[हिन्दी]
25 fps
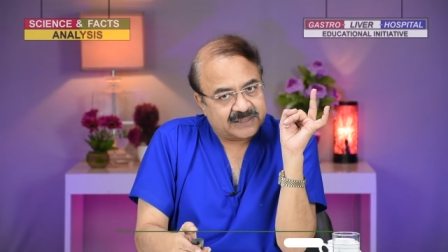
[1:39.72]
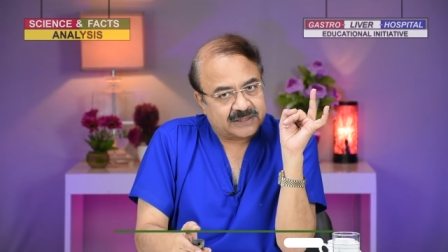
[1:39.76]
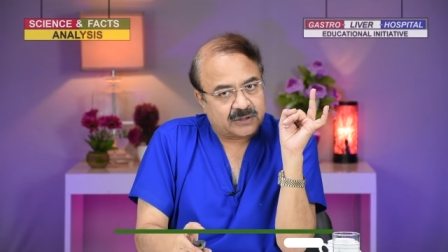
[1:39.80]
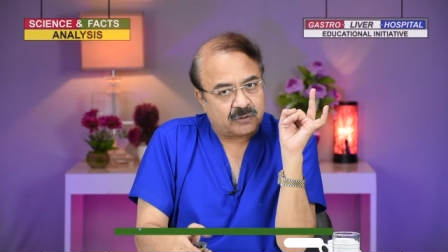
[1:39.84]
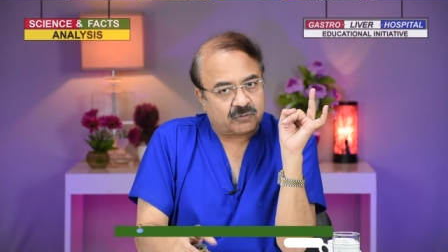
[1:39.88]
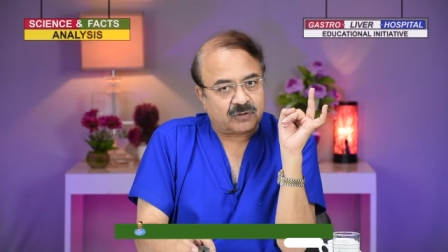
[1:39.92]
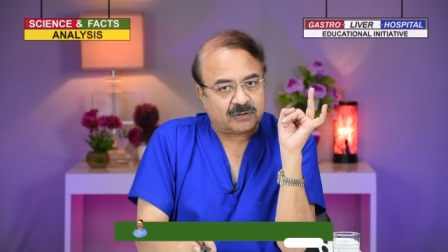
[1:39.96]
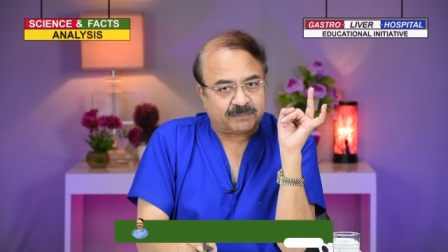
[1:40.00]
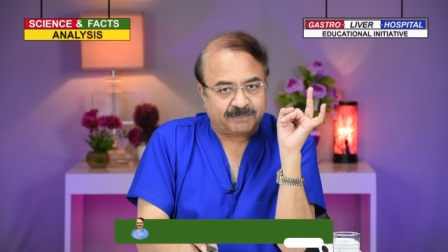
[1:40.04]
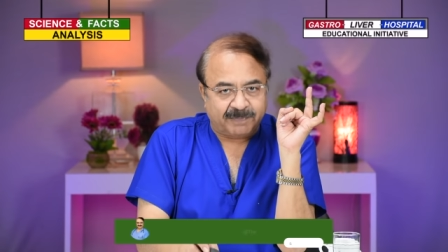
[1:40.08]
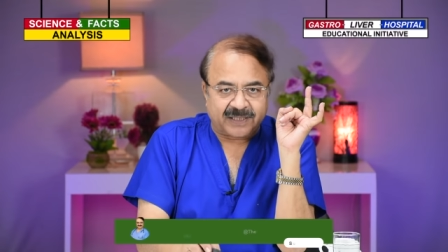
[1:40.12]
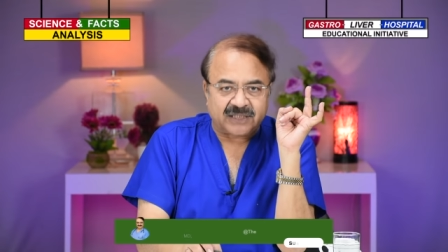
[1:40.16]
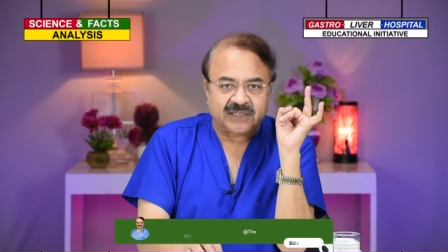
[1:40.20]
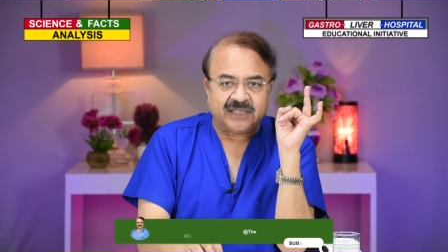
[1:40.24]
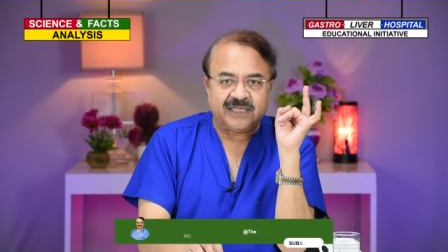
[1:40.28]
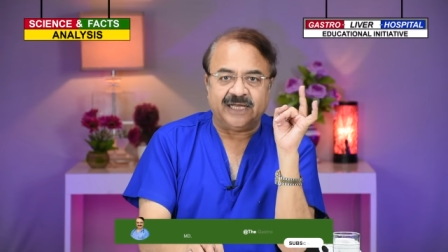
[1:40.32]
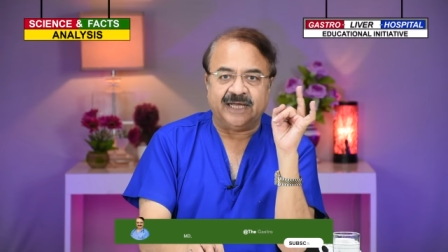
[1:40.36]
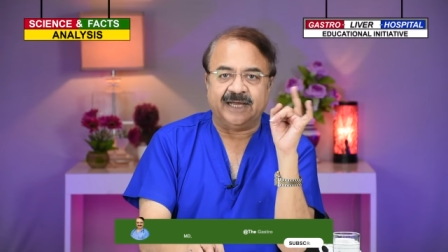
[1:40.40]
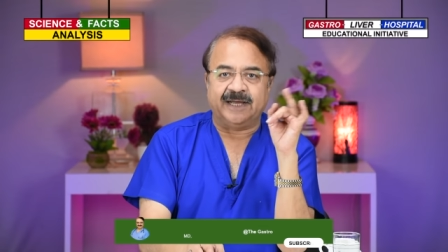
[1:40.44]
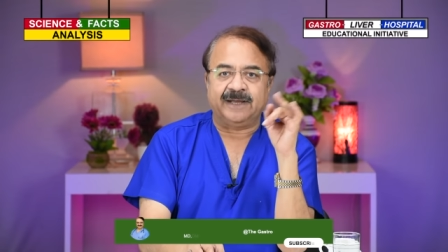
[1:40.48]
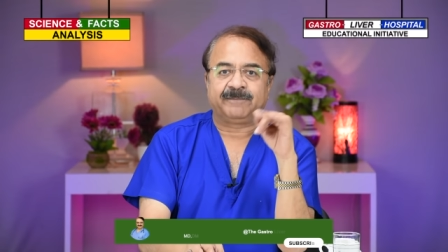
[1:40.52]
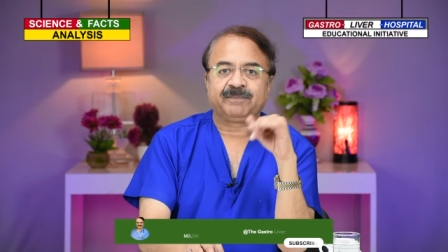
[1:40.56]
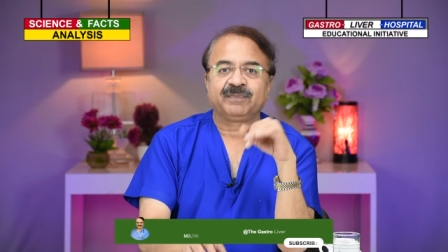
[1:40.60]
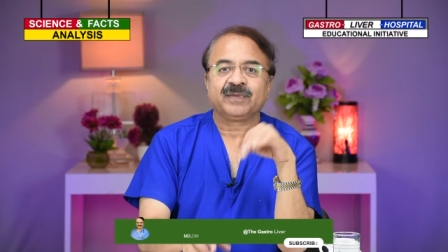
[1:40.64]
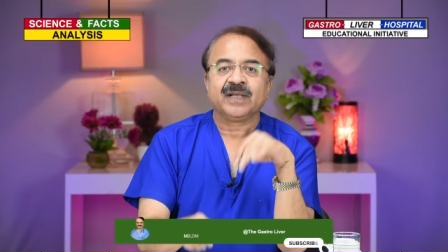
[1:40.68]
की जरूरत पड़ती
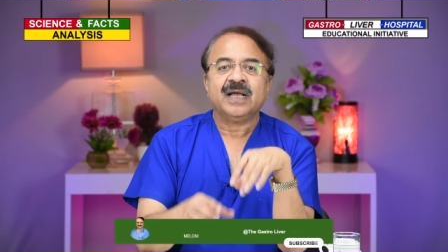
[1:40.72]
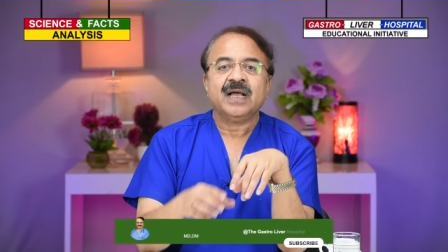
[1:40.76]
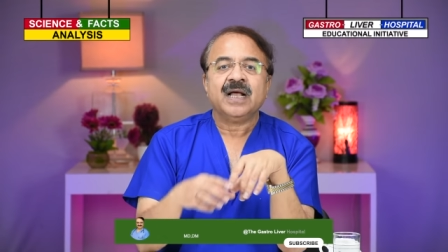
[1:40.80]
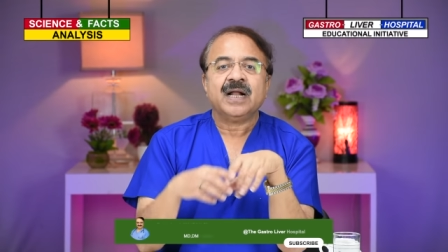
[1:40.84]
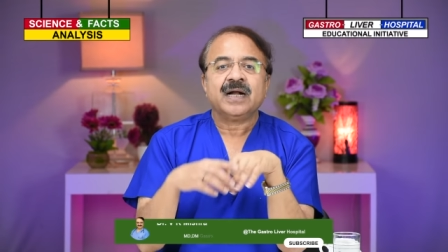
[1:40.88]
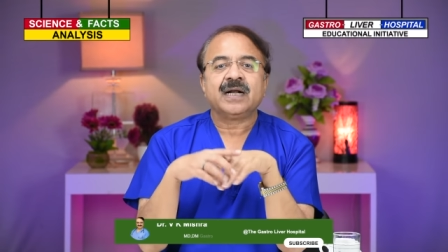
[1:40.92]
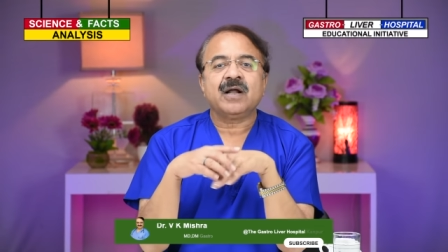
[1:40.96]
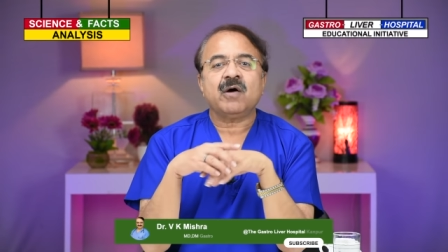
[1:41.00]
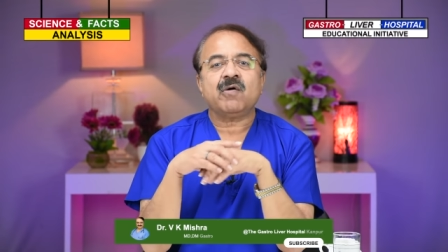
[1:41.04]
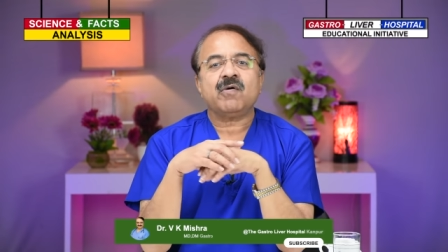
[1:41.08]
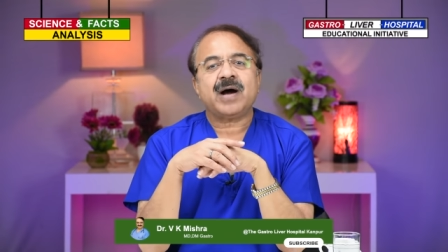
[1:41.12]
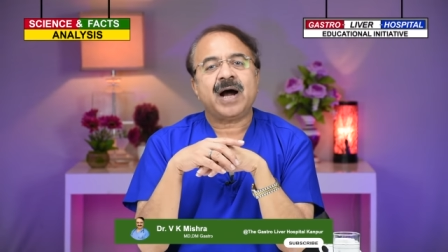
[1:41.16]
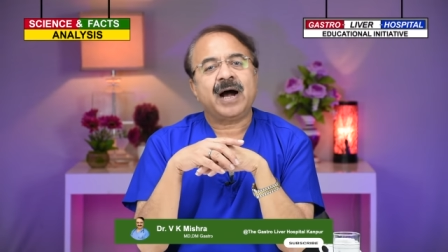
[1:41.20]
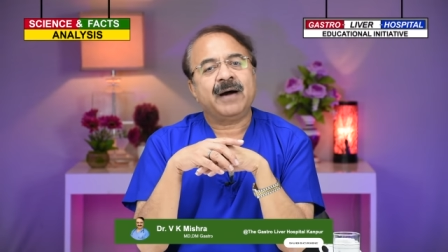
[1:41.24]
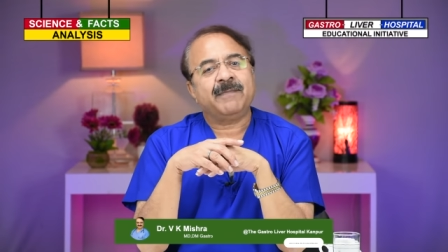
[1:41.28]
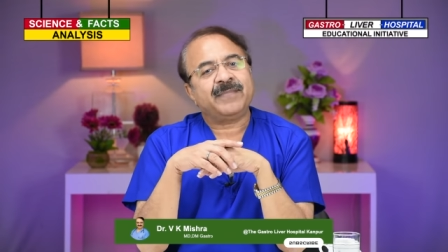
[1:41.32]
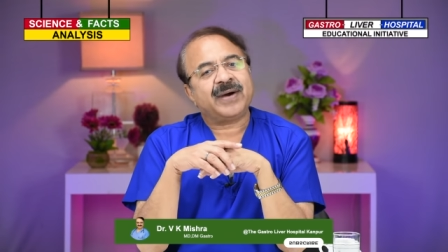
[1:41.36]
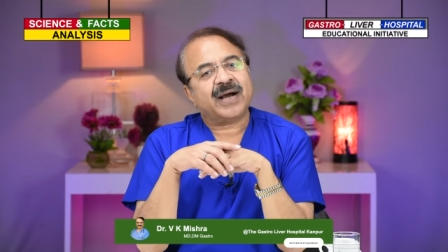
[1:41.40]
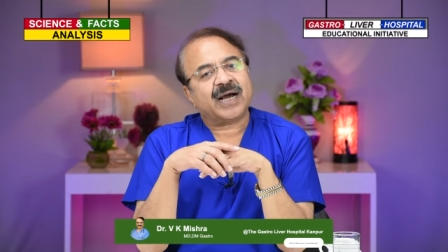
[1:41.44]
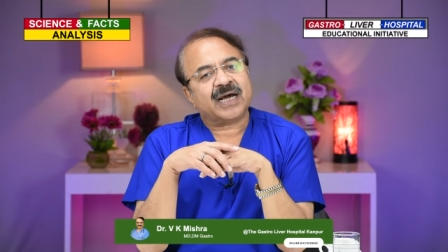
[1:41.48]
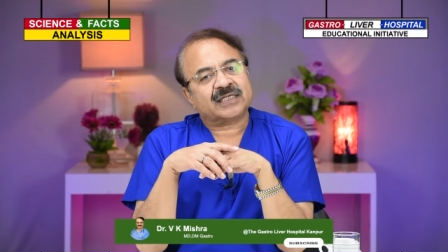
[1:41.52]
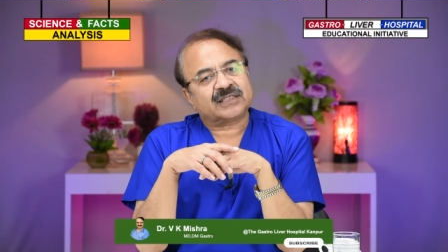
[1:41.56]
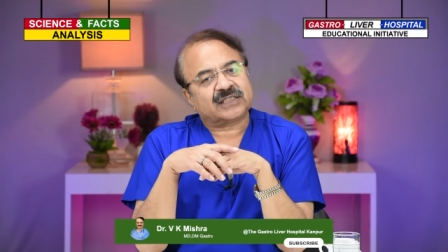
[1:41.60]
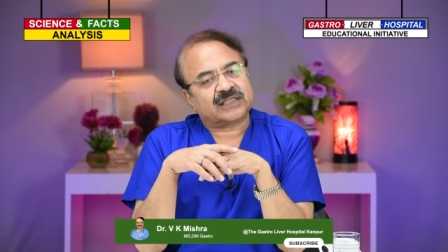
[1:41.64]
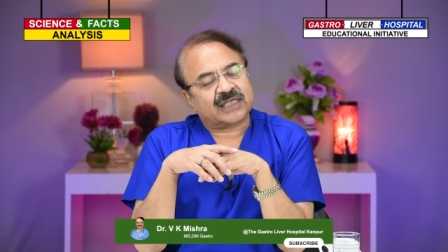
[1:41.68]
है ना हम
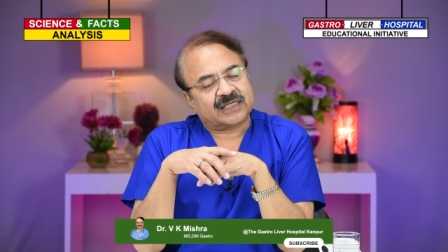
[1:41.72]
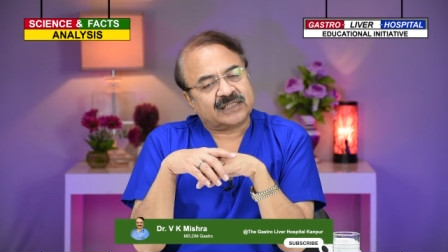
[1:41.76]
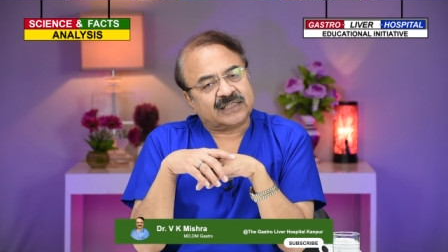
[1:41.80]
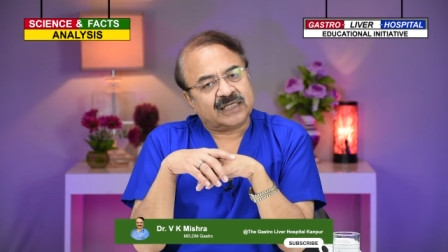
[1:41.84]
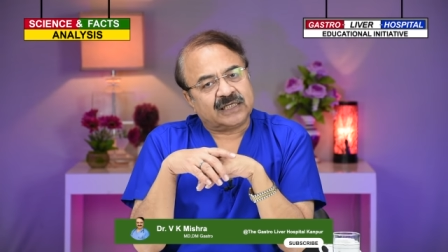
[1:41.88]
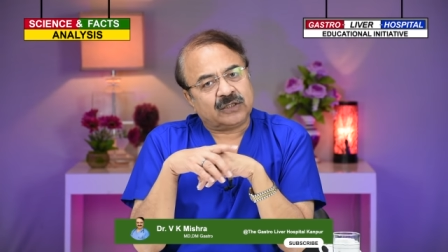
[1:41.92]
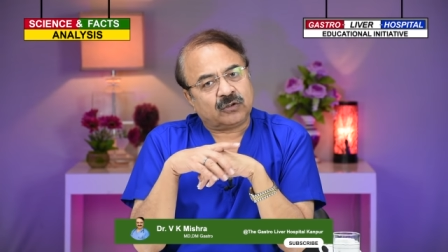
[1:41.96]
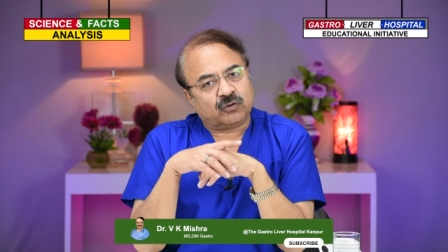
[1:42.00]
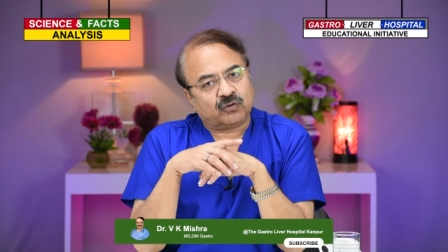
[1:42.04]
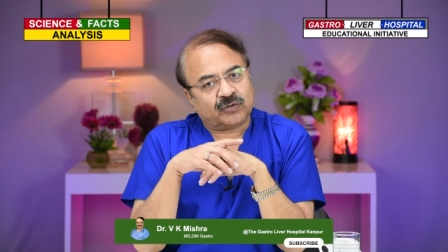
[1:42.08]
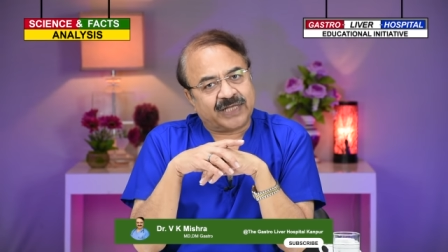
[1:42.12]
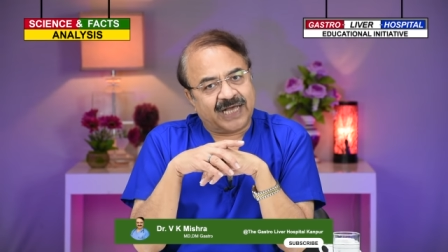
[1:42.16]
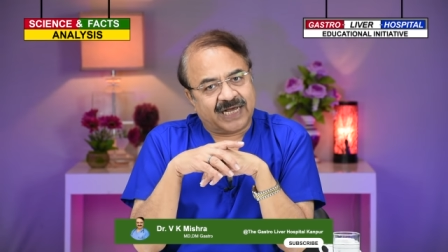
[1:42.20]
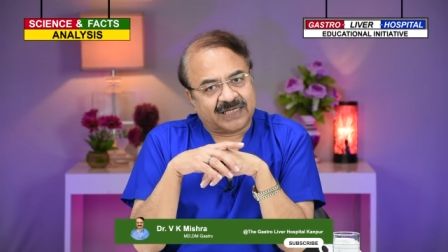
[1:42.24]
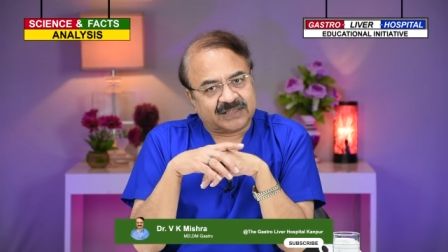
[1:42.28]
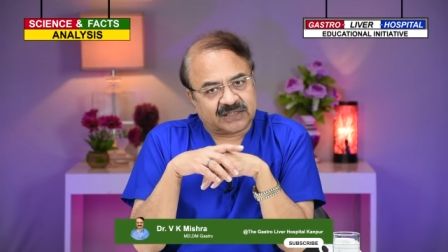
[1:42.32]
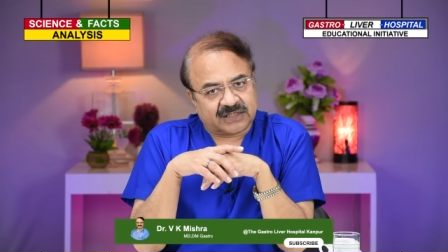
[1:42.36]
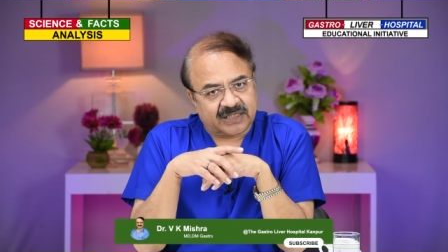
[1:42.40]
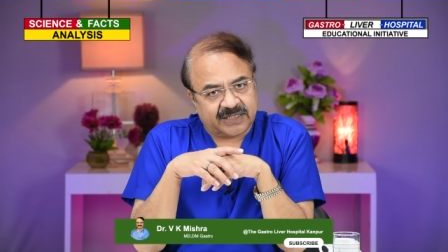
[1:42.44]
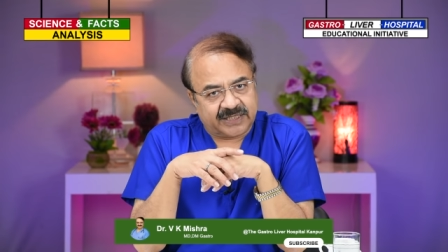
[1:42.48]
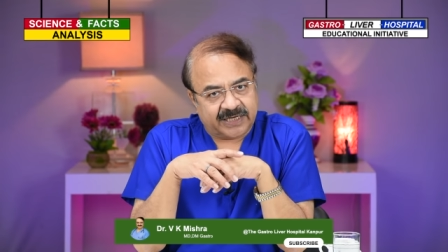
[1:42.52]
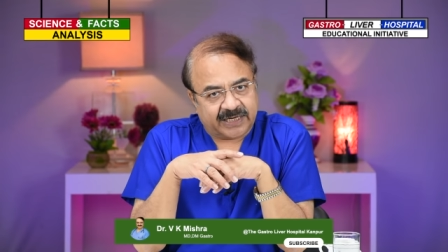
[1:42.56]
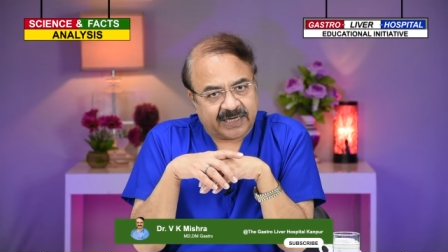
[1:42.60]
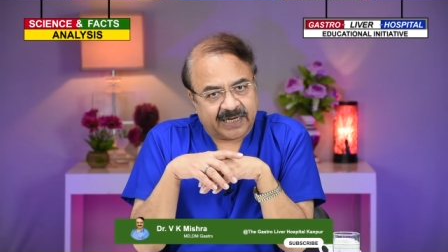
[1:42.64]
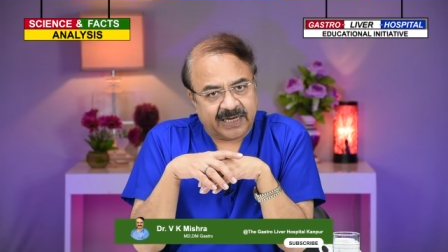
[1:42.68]
अगर सर्जरी को ध्यान
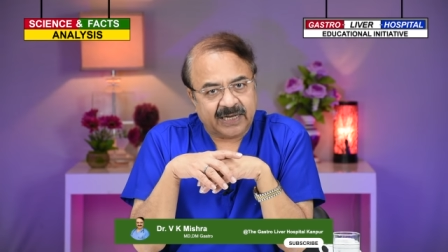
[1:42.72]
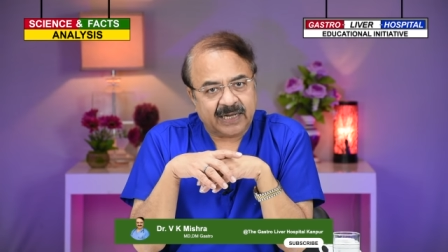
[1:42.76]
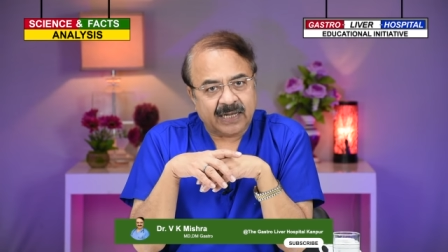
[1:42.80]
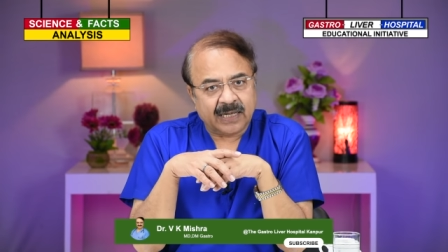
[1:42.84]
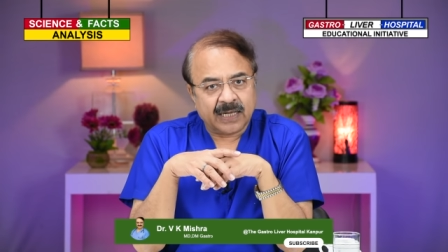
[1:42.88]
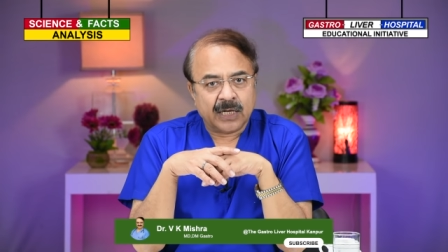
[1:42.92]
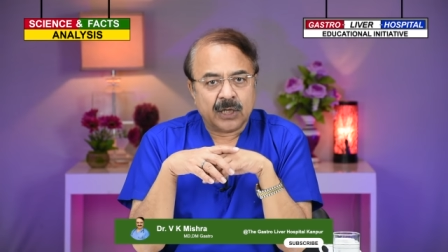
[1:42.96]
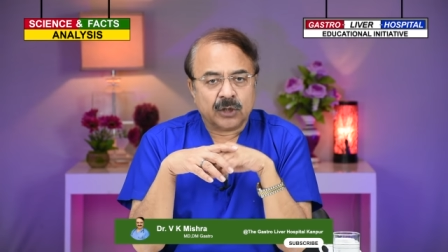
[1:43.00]
से देखें